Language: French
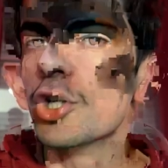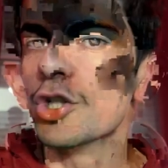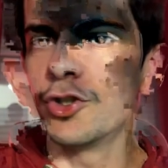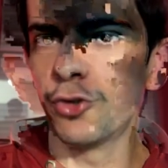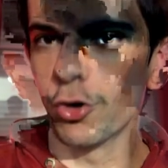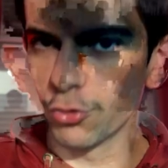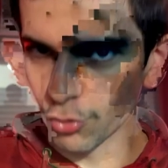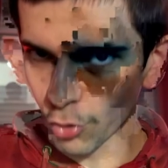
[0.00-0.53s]
Ils
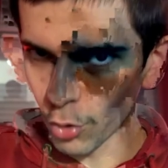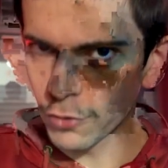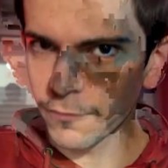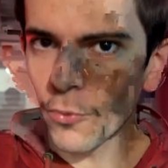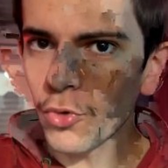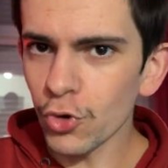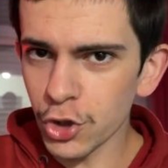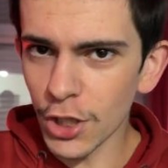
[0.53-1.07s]
se donnent une grosse
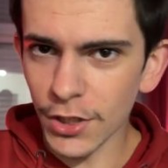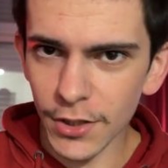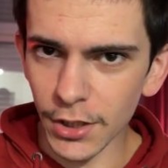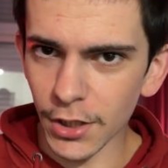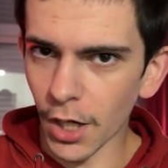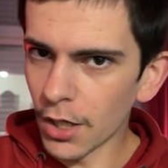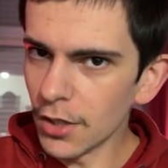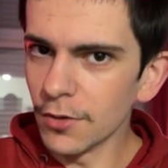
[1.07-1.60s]
courchette
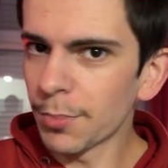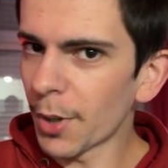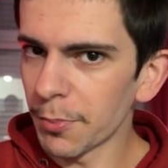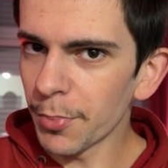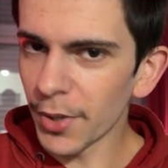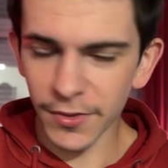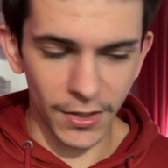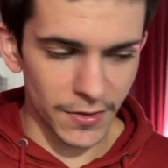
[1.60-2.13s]
les gars, ils
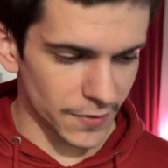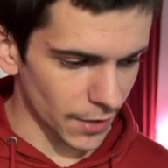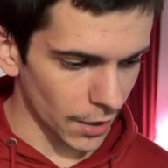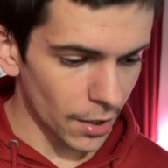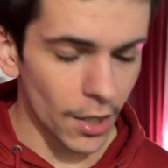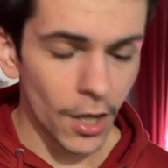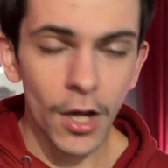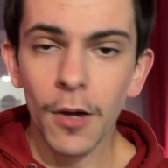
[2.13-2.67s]
prennent pas de risques.
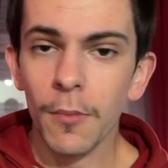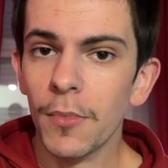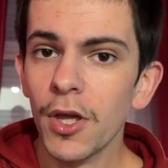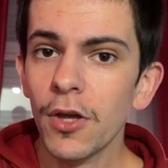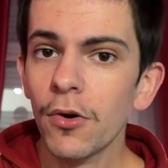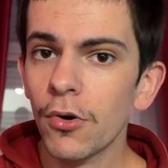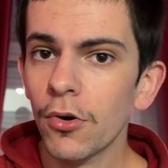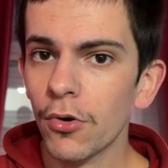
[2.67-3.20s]
Hein.
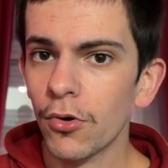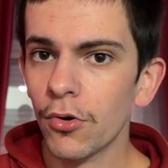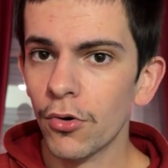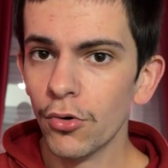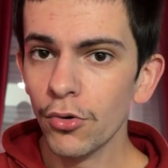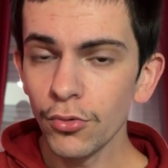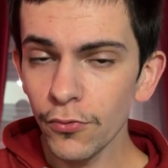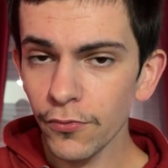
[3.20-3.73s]
Mais euh,
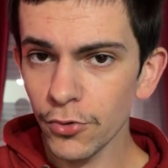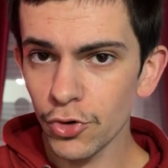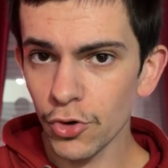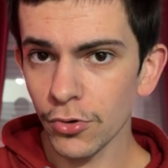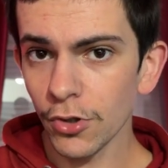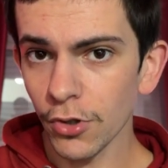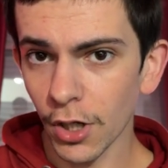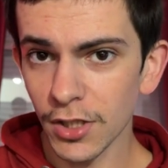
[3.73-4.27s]
le nouveau
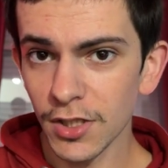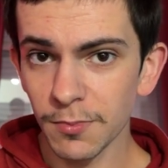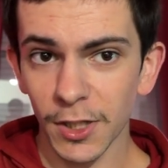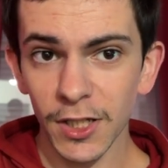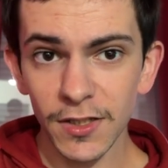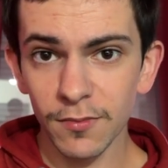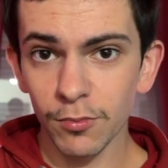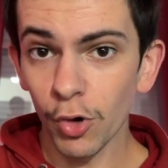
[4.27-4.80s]
jogger
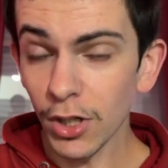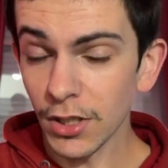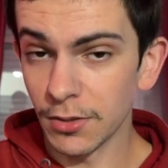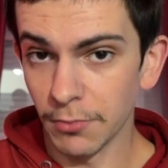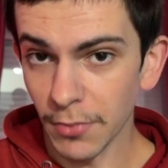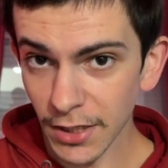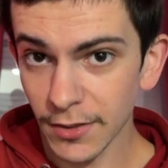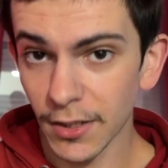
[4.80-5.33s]
hybride, moi, il
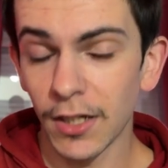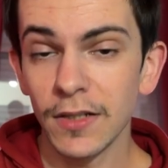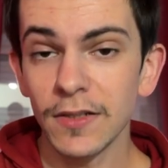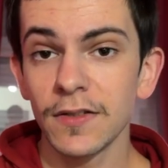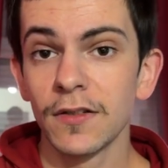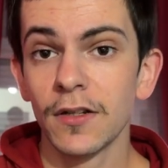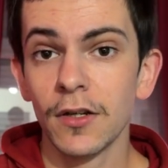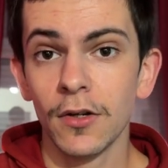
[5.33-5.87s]

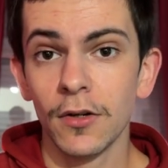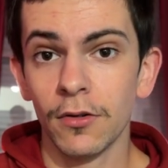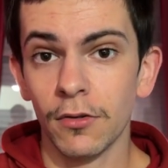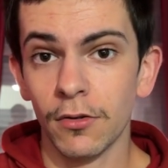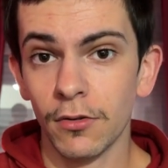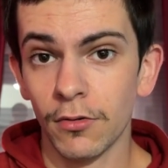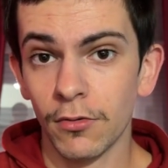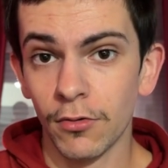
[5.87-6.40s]
m'intéresse.
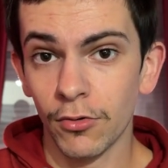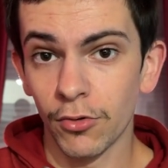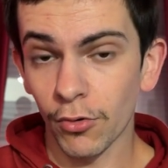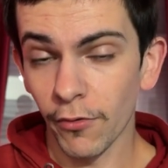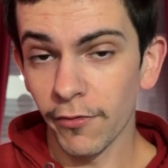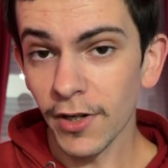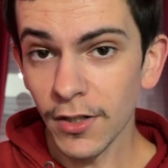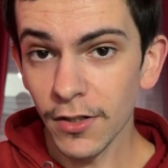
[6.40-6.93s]
donc,
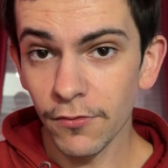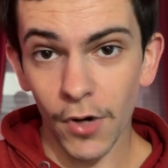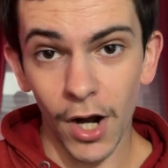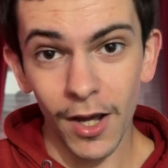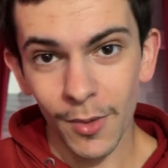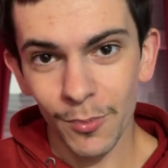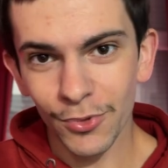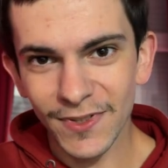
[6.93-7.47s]
on va aller le voir.
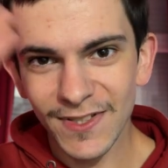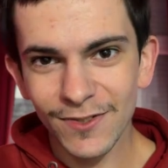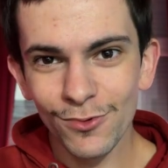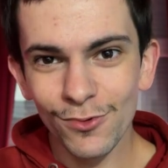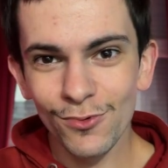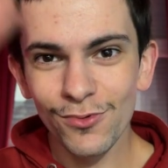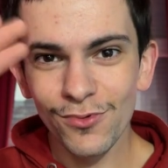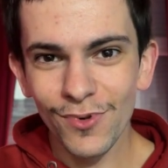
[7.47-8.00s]
Petit
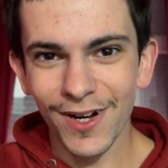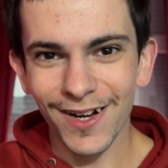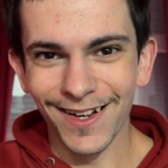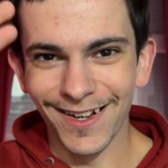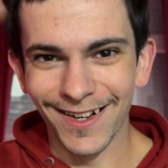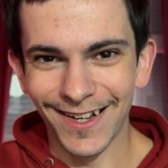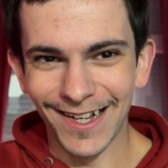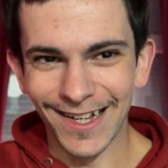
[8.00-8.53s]
coucou à
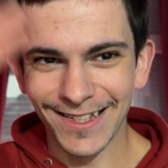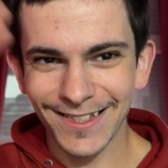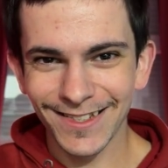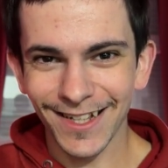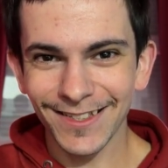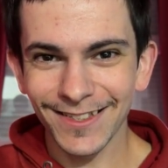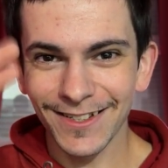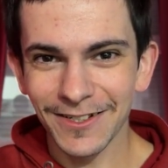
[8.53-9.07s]
un,
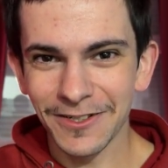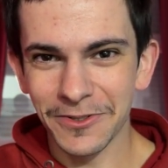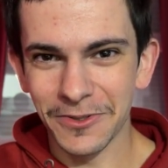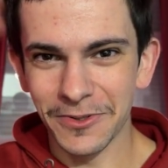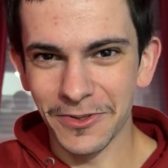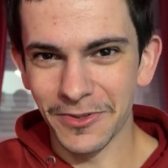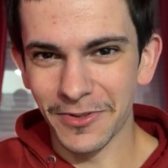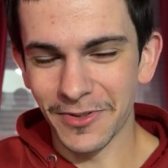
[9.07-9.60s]

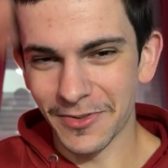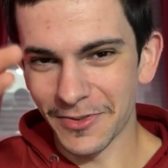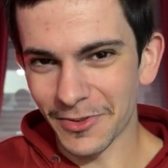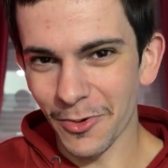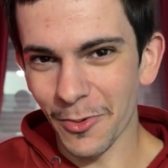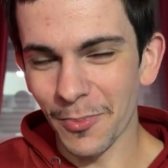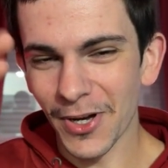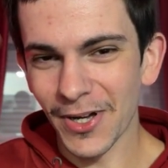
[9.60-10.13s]
certain
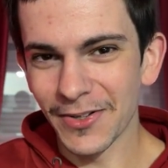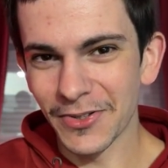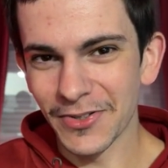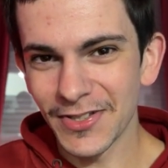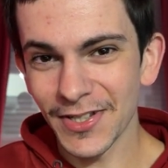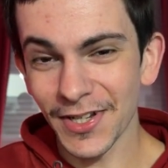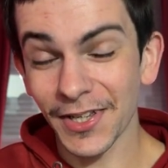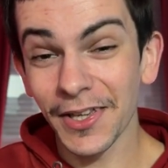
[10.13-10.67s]
copain
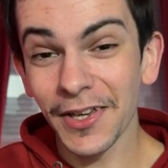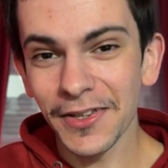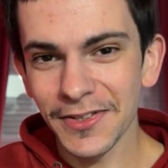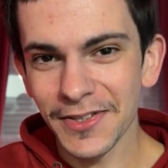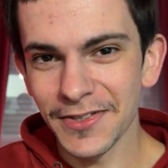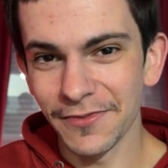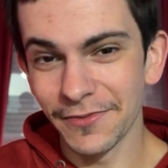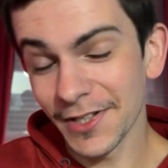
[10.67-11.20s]
Sergei
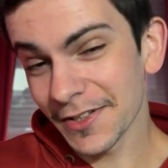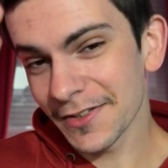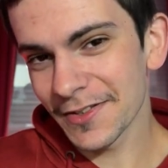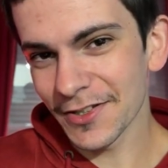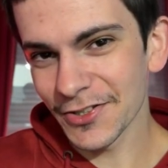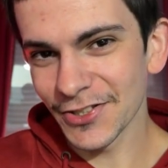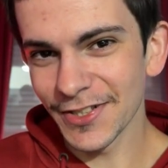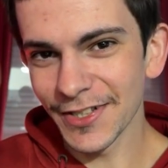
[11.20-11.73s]
qui vient de
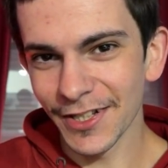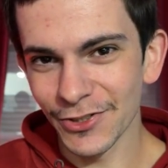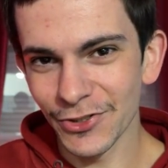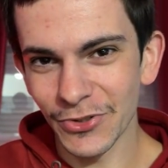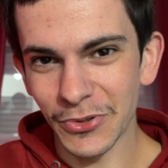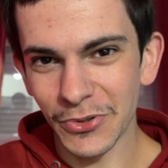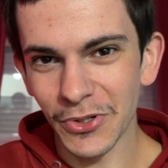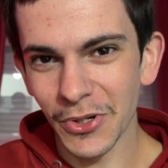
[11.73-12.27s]
s'acheter un
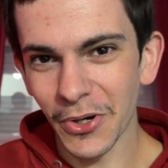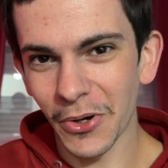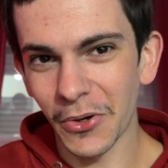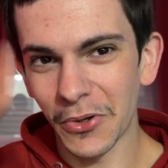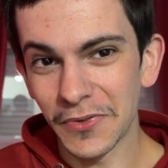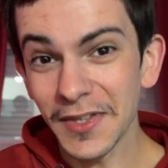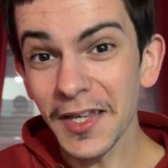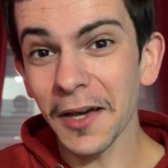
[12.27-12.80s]
jogger
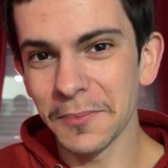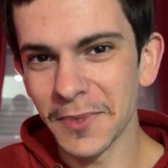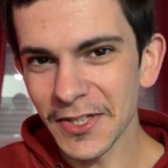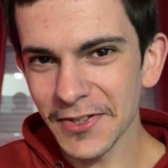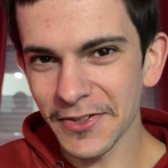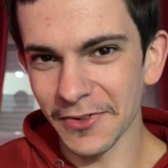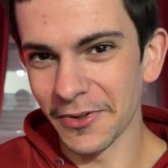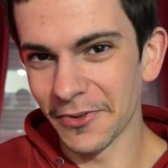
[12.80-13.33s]

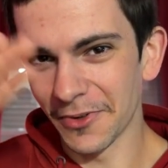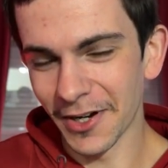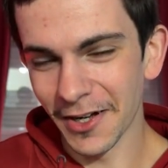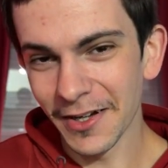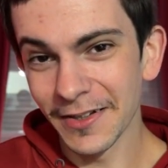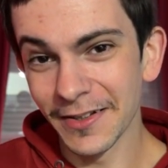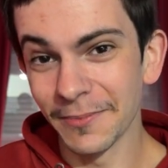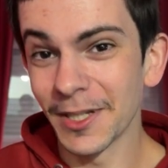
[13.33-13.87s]
thermique.
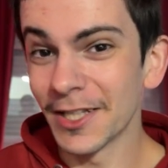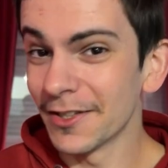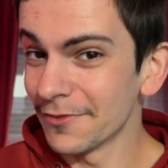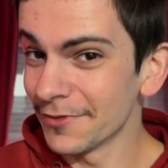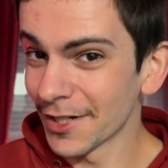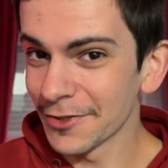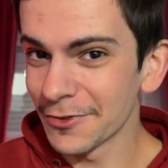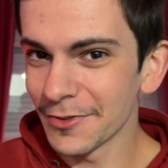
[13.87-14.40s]
Voilà, et eh ben, il y a
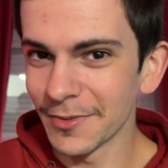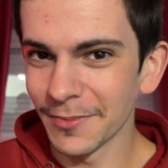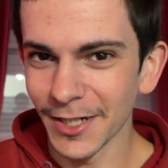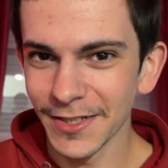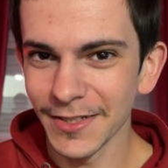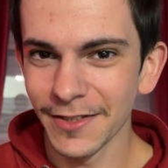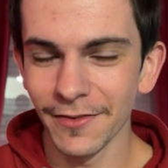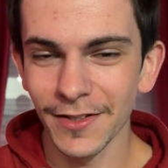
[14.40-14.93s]
une version
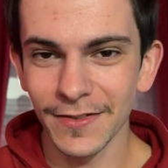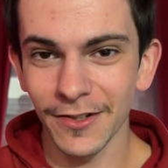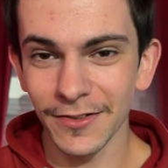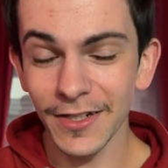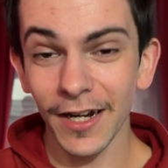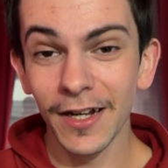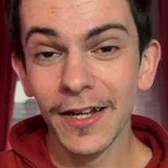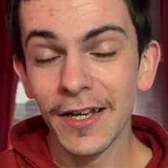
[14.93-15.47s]
hybride qui va
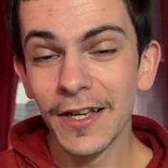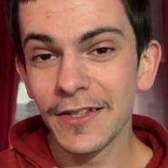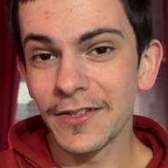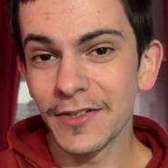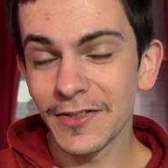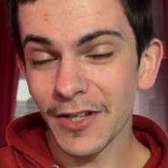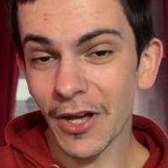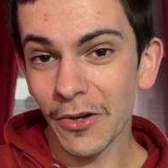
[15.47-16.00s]
sortir.
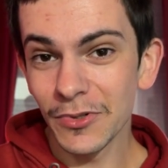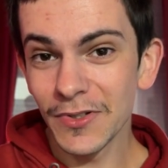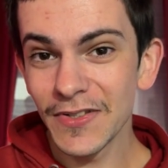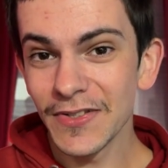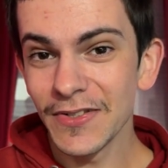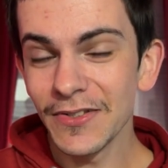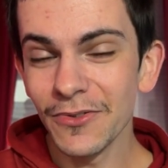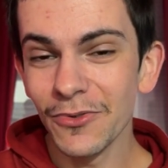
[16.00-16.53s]
Ce sera
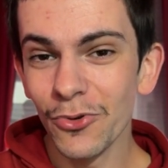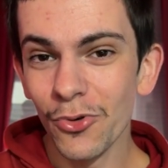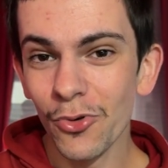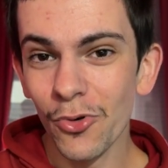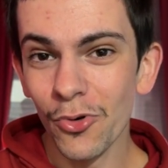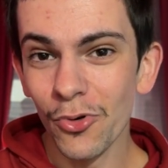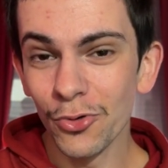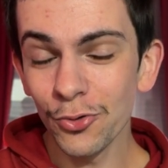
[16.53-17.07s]
aussi
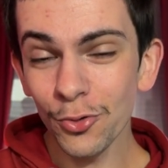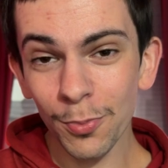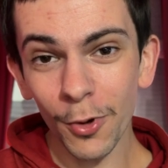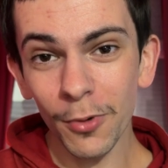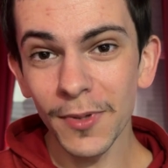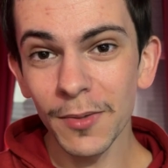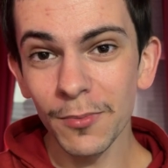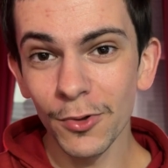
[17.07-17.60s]
le tout
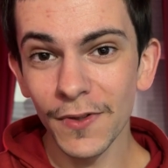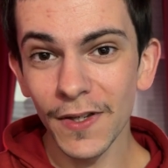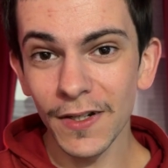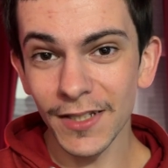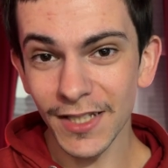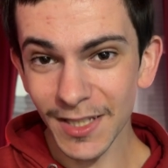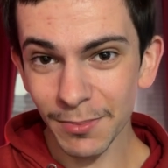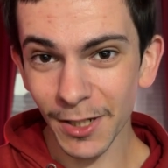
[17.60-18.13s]
premier
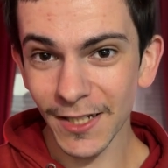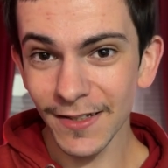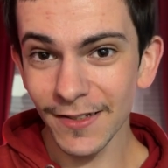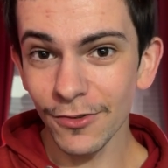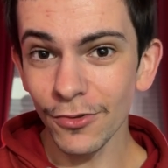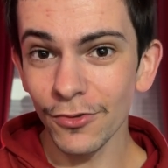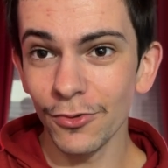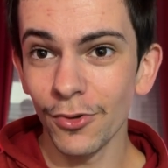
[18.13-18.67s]
modèle
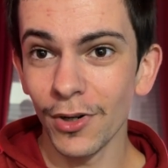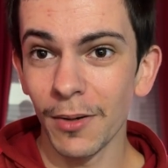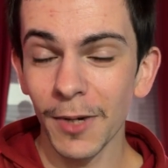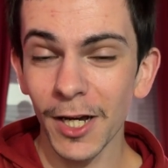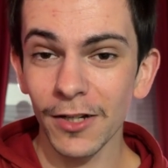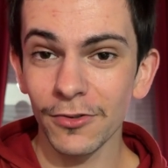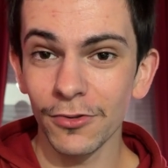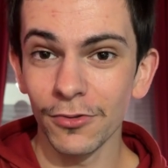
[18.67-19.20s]
hybride de la
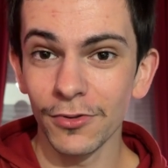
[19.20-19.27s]
marque